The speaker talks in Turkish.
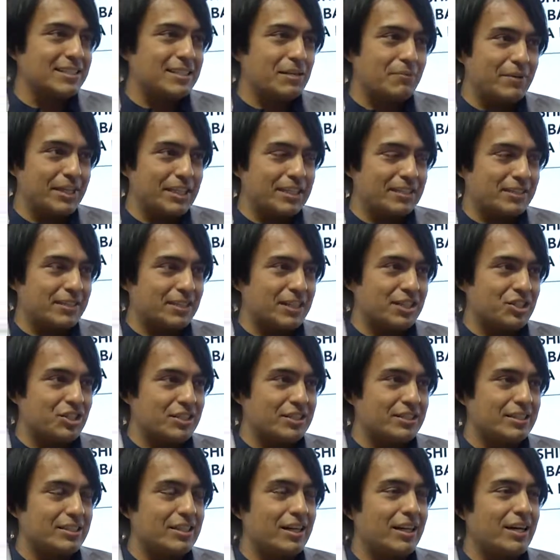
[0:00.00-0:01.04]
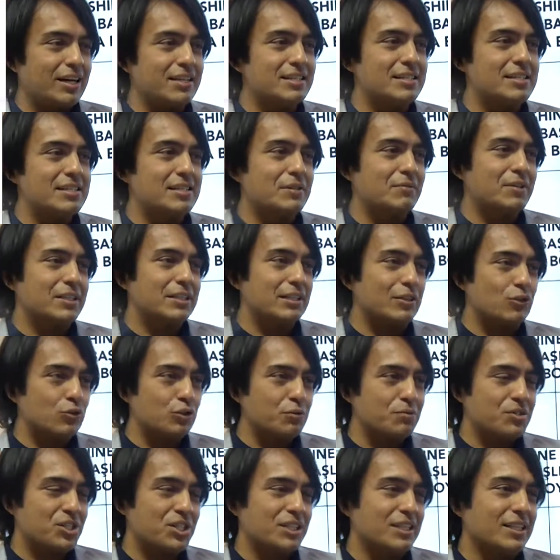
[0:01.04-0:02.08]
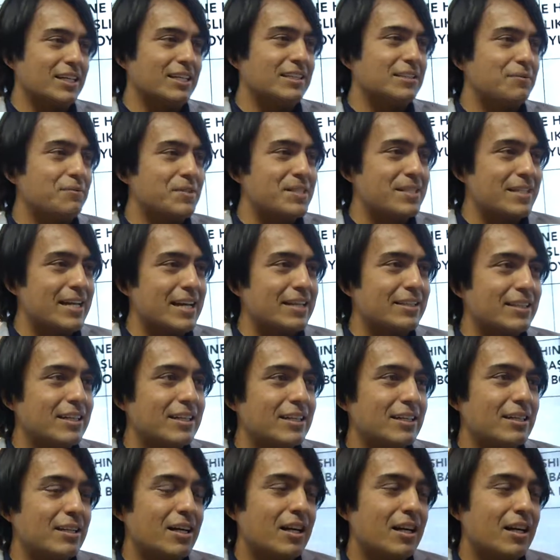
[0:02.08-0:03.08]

temel ihtiyaçları. Aynı zamanda grup şirketimizden de